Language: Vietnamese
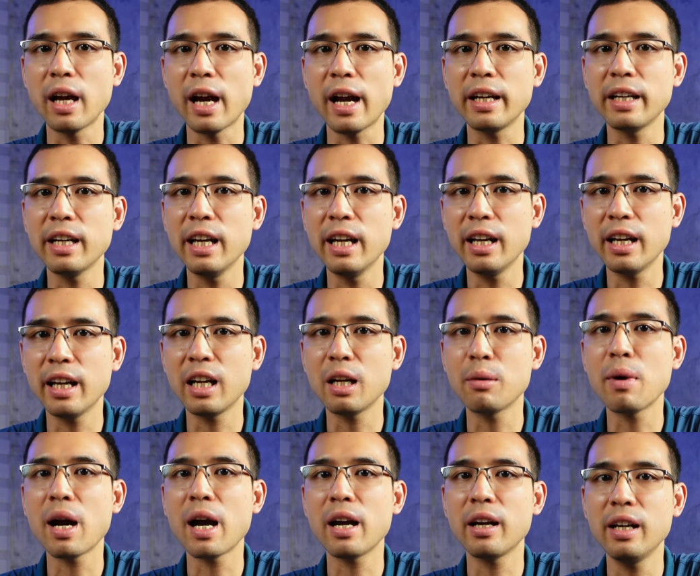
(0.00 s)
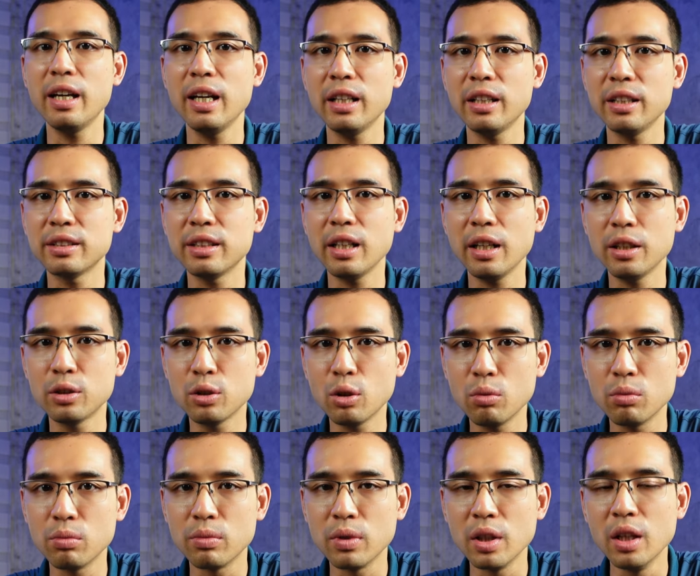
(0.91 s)
2D hay là 3D thì dễ hình
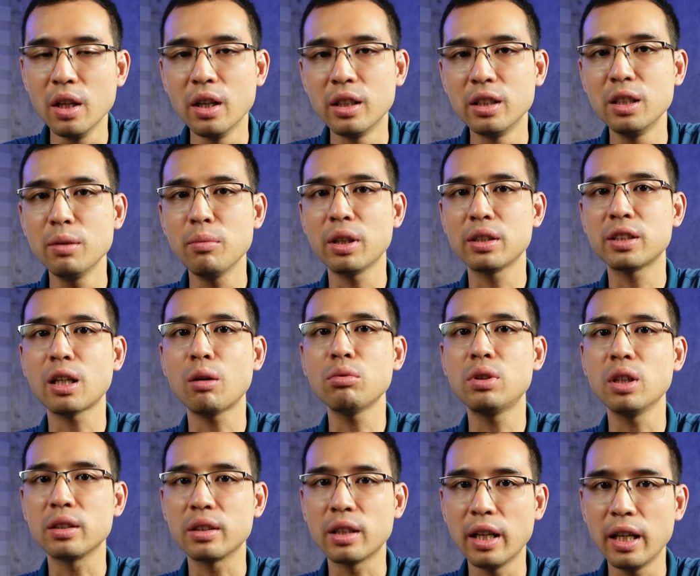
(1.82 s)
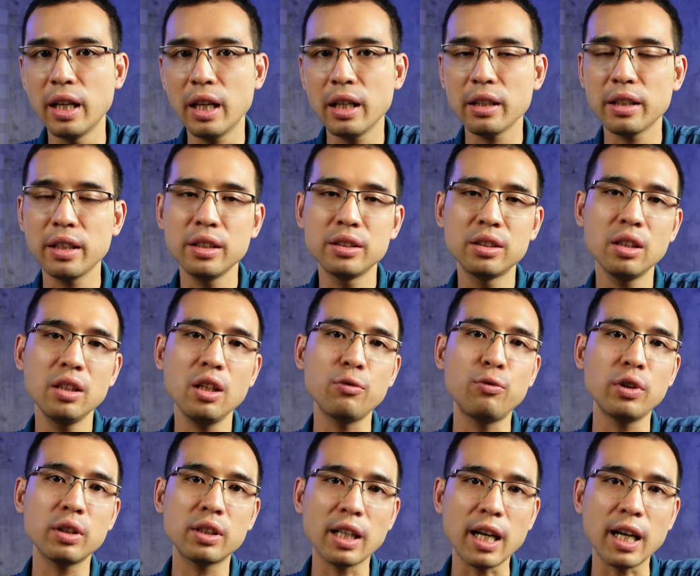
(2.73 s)
dung nhưng mà trong thực tế khi dữ liệu phức